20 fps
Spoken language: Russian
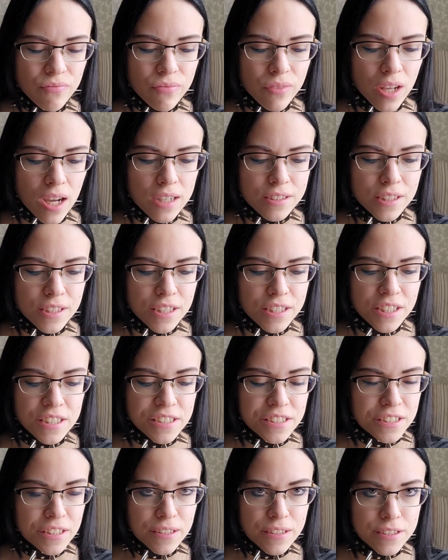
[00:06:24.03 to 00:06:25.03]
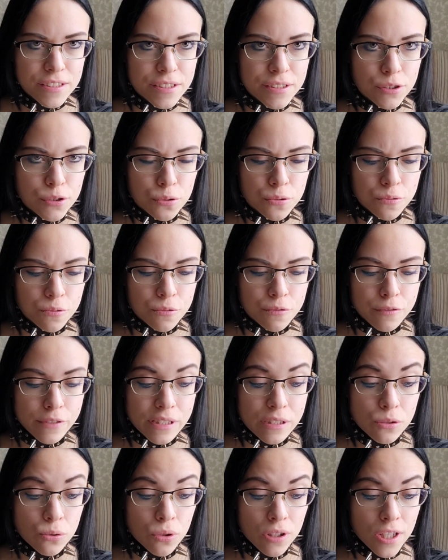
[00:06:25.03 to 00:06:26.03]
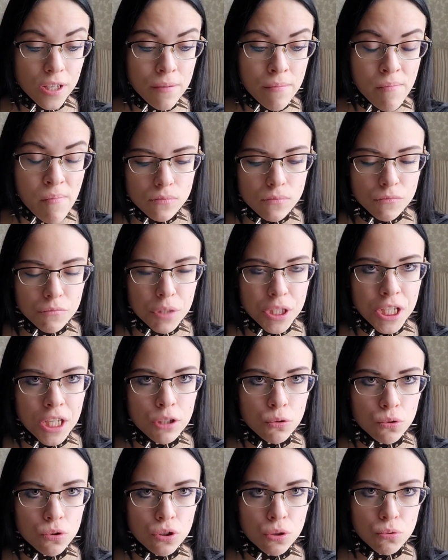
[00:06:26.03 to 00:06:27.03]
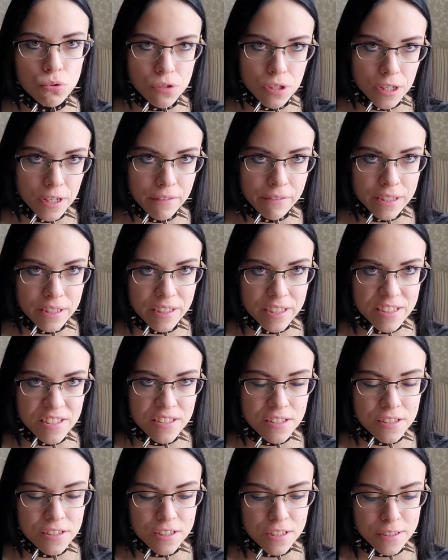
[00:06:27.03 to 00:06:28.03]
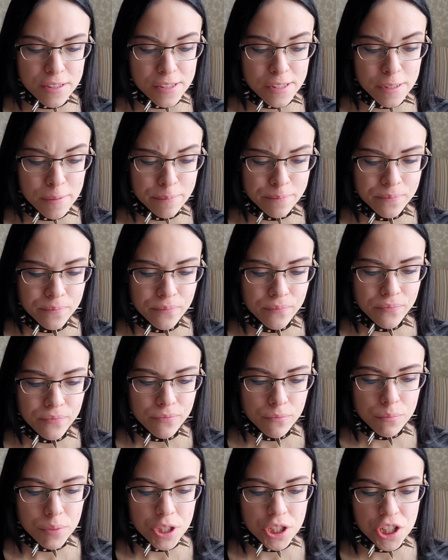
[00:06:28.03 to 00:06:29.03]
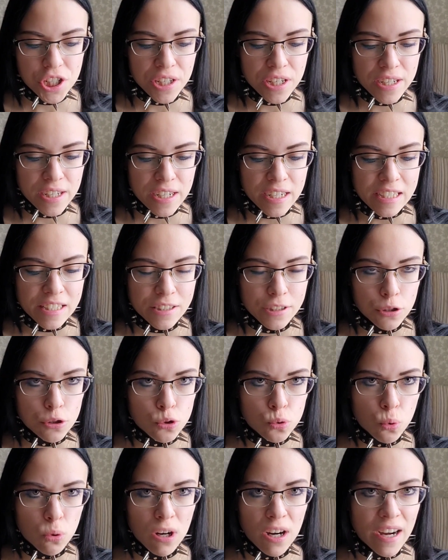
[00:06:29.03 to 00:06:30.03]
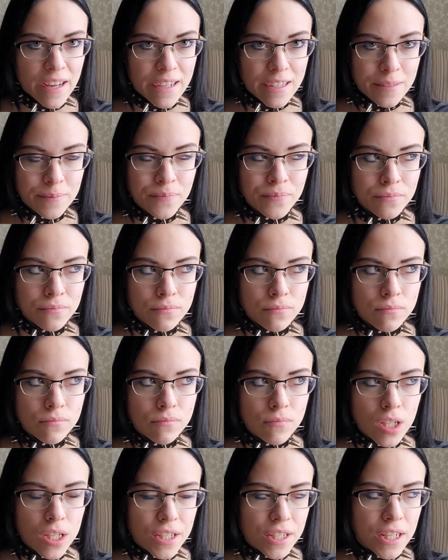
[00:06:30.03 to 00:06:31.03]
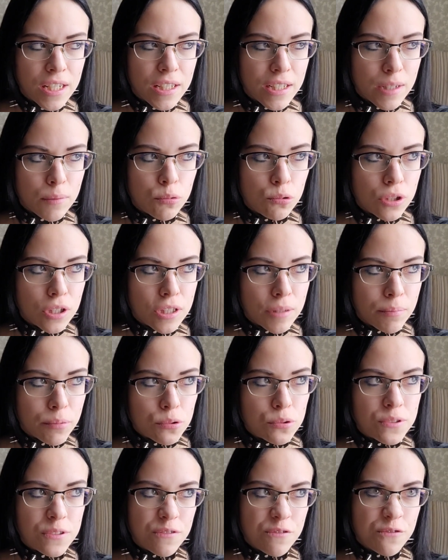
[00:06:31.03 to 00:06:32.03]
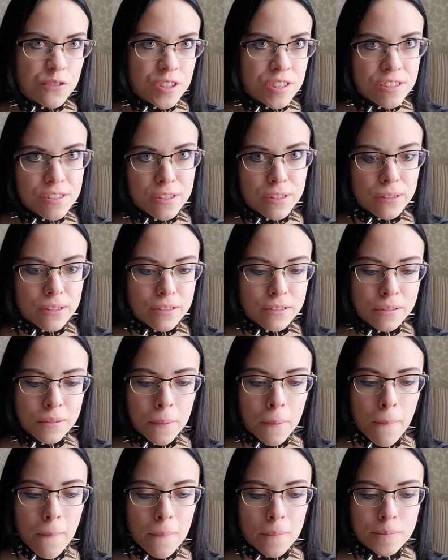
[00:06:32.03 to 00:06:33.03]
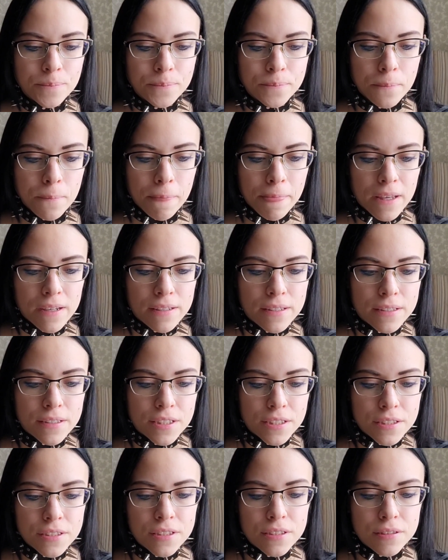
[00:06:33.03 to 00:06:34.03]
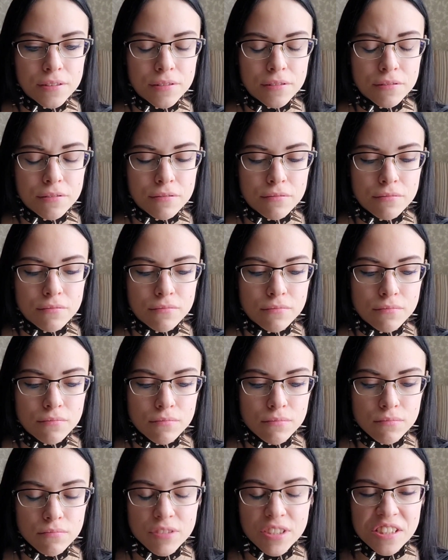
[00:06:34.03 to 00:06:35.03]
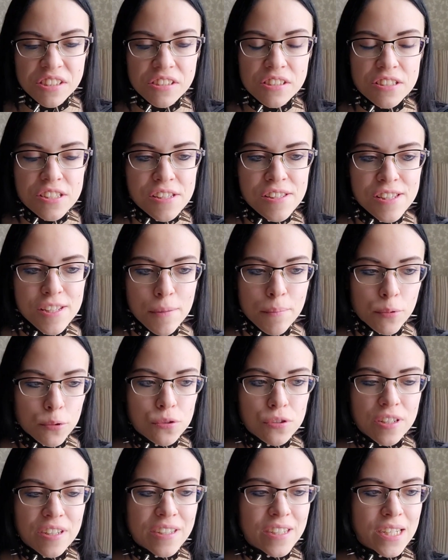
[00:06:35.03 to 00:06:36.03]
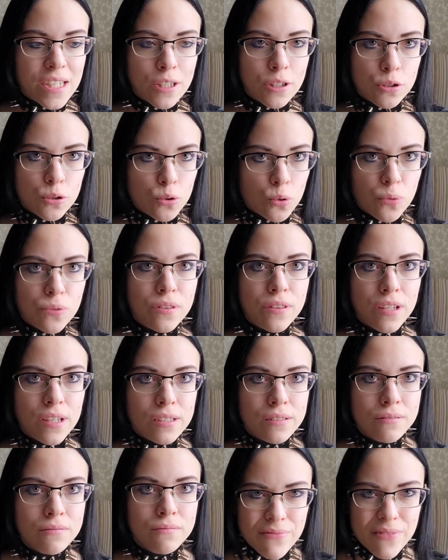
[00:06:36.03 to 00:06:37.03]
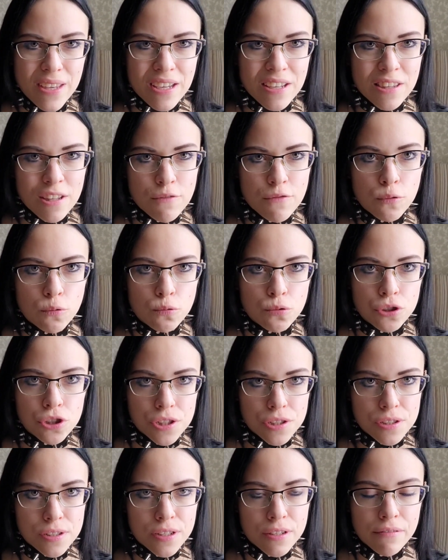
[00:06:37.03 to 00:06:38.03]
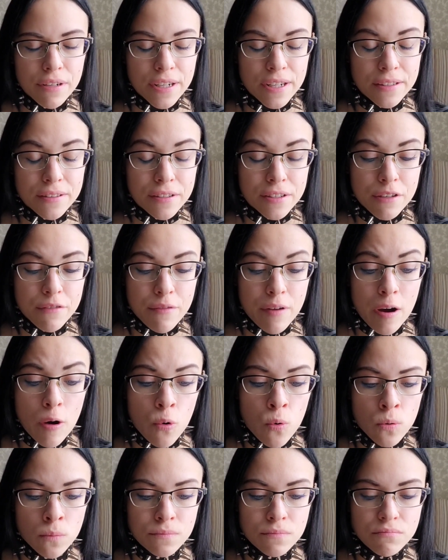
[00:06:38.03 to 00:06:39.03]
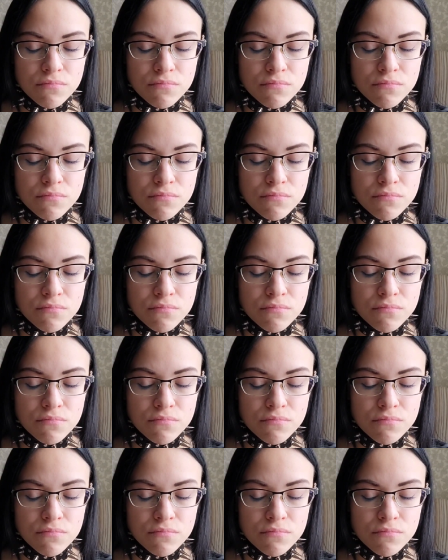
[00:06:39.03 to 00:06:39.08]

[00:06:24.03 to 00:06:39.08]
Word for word: как-то я не осталась снова в восторге. Меня тут не устраивает консистенция. Печенька какая-то сухая. Реально, как будто она просто высохла. И консистенция просто картонная. Да и на вкус, честно говоря, это не вау.